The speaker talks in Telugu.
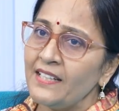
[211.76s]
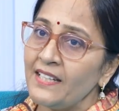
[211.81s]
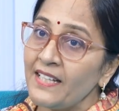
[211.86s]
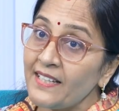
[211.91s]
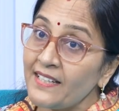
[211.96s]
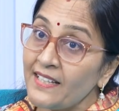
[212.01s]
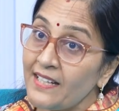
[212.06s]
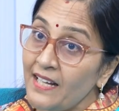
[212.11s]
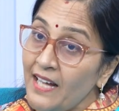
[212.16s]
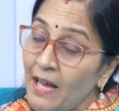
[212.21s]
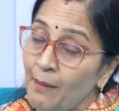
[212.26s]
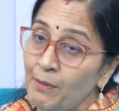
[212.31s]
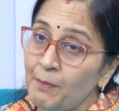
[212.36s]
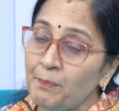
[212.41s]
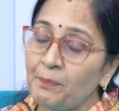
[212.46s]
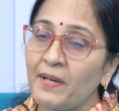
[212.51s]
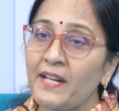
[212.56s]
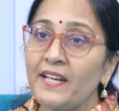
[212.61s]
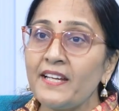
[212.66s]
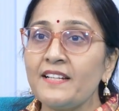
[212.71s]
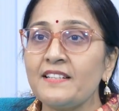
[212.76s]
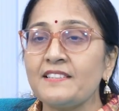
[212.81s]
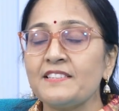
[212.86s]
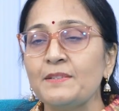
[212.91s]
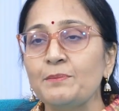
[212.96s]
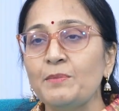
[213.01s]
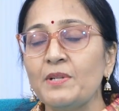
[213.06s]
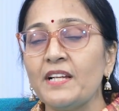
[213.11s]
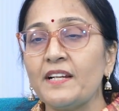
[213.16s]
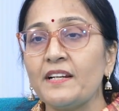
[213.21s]
లేదా అభిప్రాయాలు
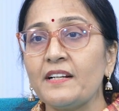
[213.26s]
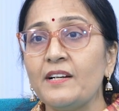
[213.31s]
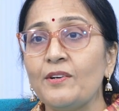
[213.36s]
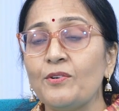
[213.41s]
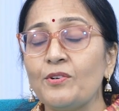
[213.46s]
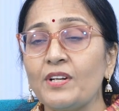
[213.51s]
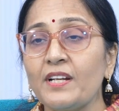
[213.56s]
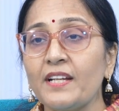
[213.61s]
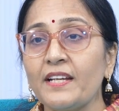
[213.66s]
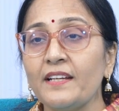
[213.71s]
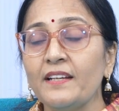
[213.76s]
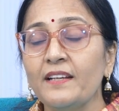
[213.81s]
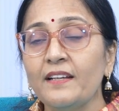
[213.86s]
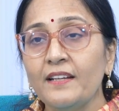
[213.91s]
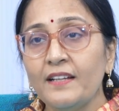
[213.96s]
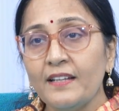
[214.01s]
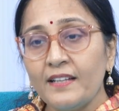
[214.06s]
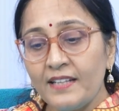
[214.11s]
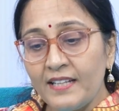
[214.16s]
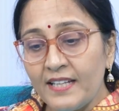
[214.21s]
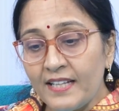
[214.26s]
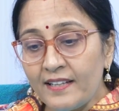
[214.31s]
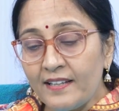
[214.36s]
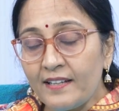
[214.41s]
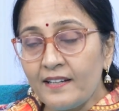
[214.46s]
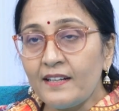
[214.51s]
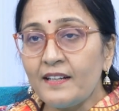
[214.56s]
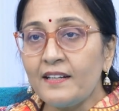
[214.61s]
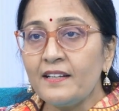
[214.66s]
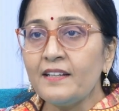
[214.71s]
సిమిలర్గా ఉంటాయి లేదా